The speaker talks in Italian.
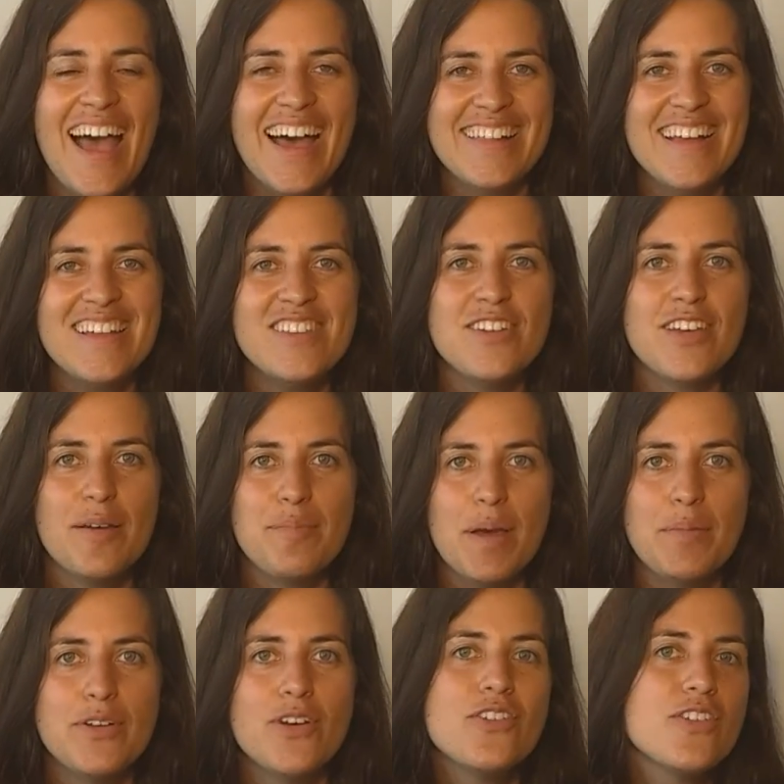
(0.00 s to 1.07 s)
Adesso che
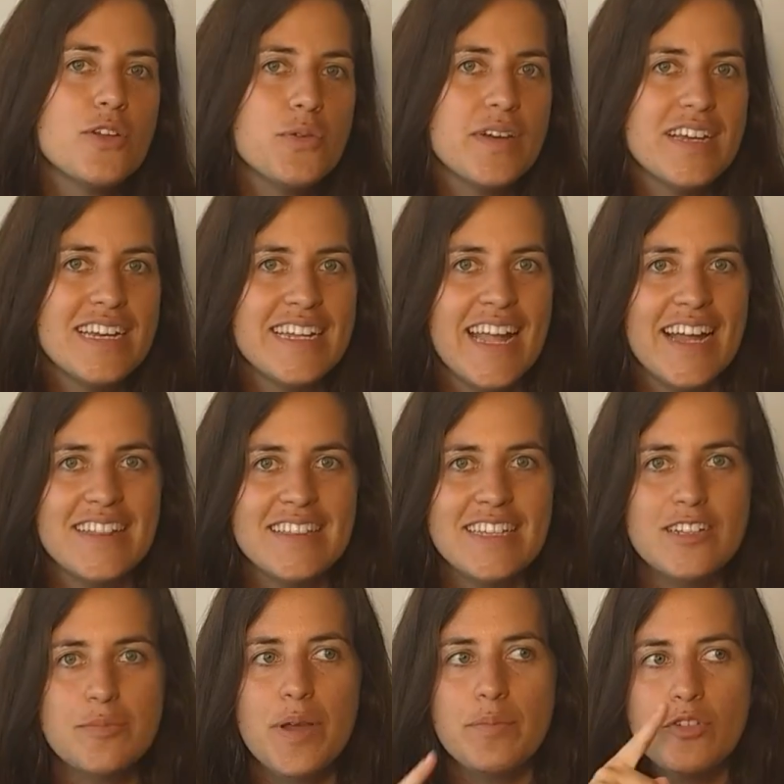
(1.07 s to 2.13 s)
abbiamo i nostri due
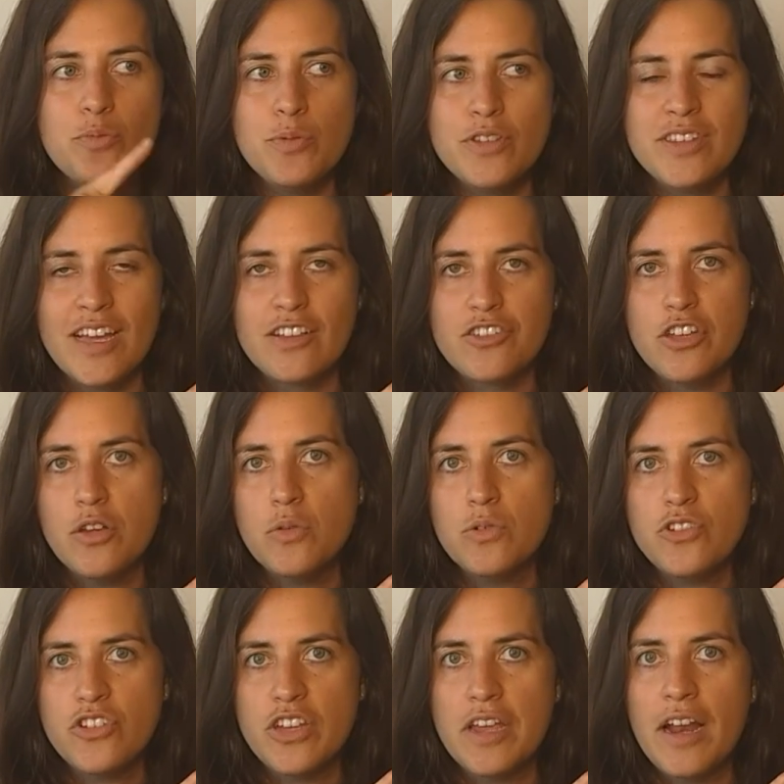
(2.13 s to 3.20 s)
ingredienti dobbiamo spostarci in
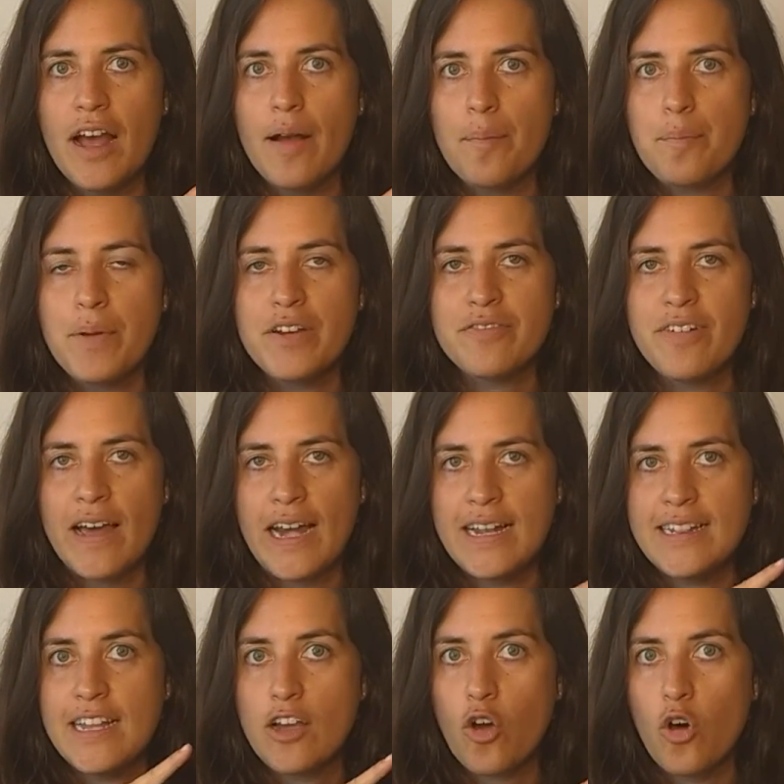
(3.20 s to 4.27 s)
cucina per fare
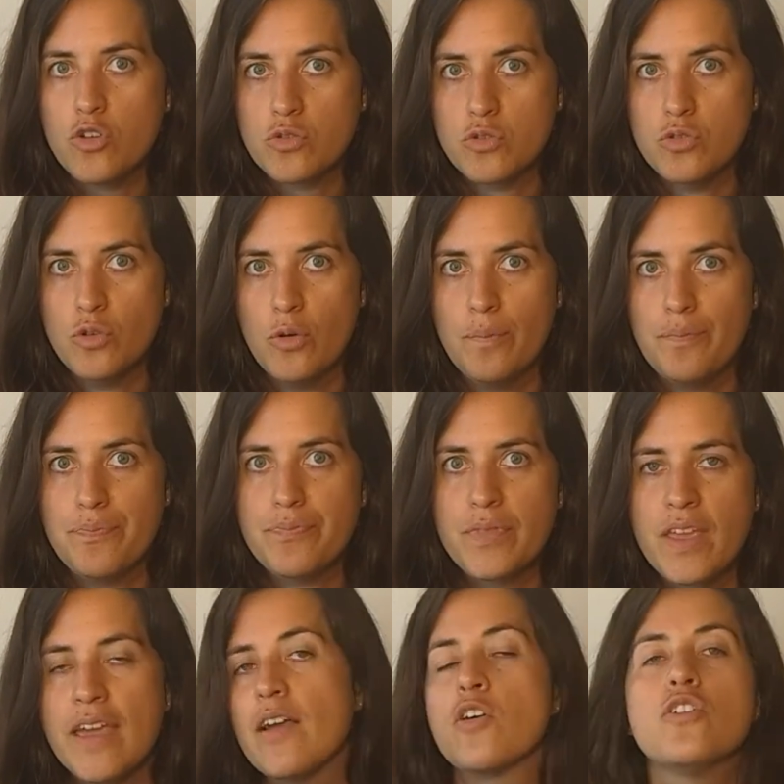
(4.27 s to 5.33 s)
il decotto,
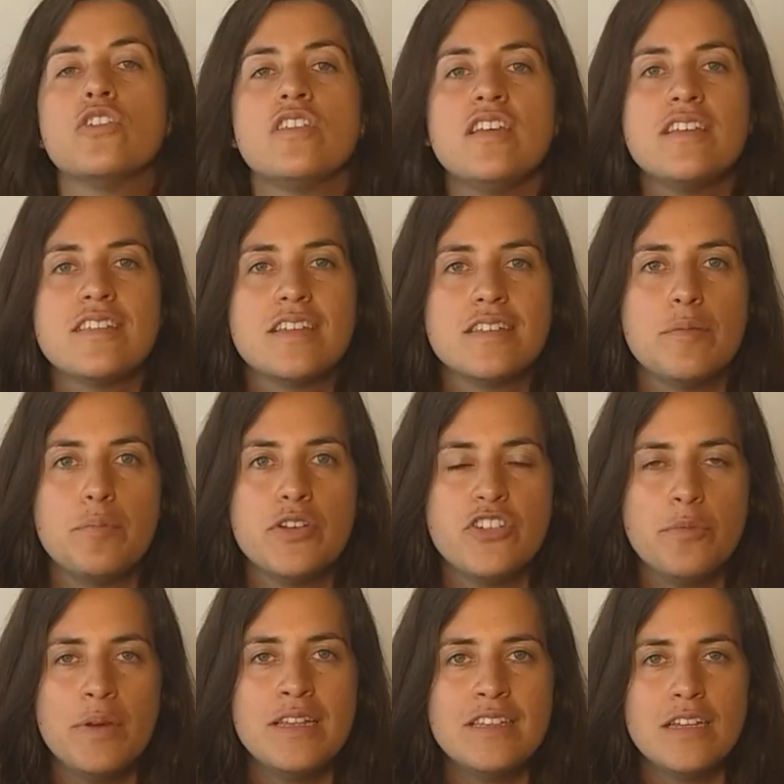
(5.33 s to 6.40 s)
che consiste
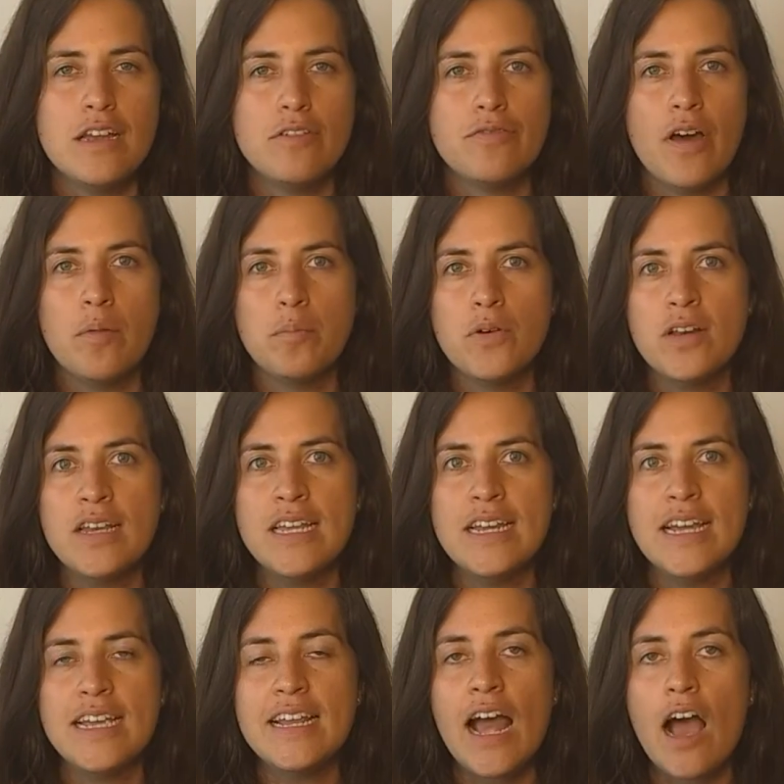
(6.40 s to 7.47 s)
semplicemente nel far
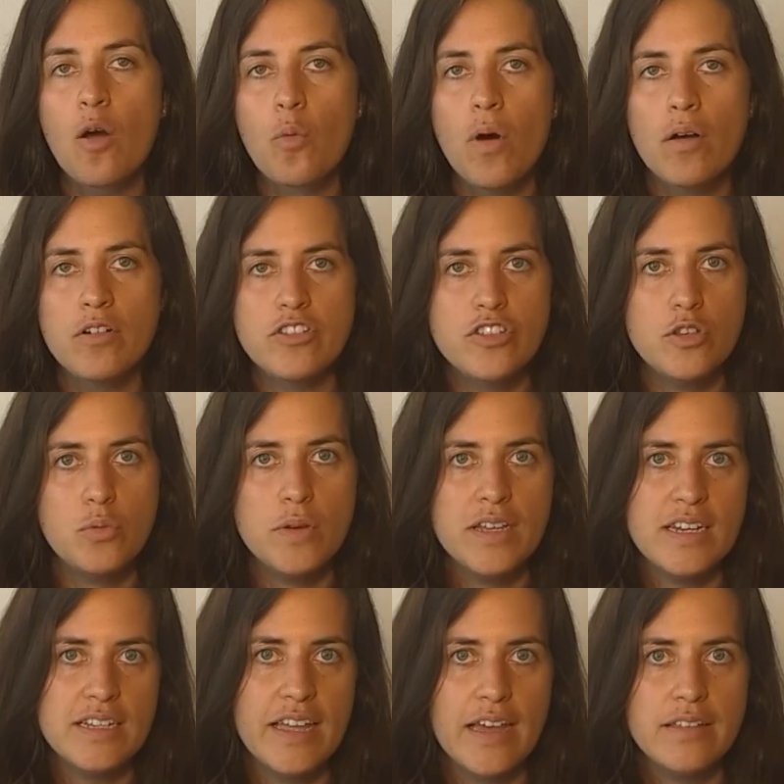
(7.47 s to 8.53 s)
bollire in acqua questi due
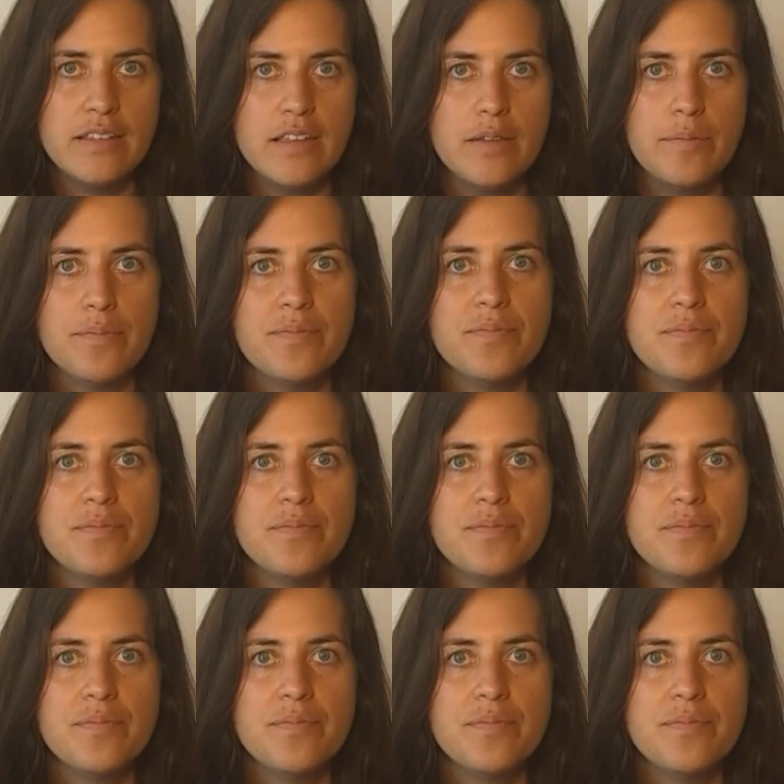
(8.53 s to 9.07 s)
ingredienti.